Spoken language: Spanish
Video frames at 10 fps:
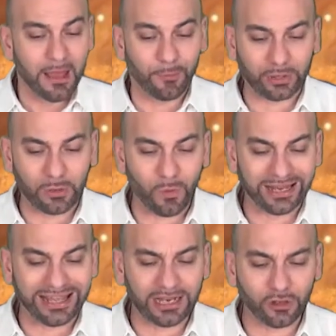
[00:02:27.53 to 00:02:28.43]
porque
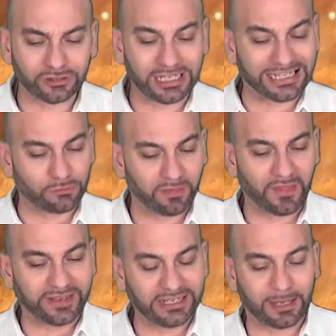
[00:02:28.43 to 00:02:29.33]
cualquier cosa que
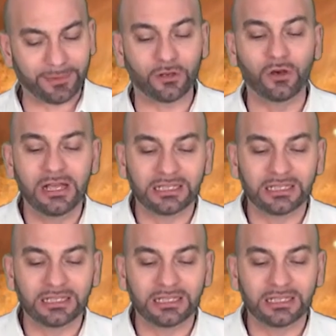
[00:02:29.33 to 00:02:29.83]
suceda en el camino,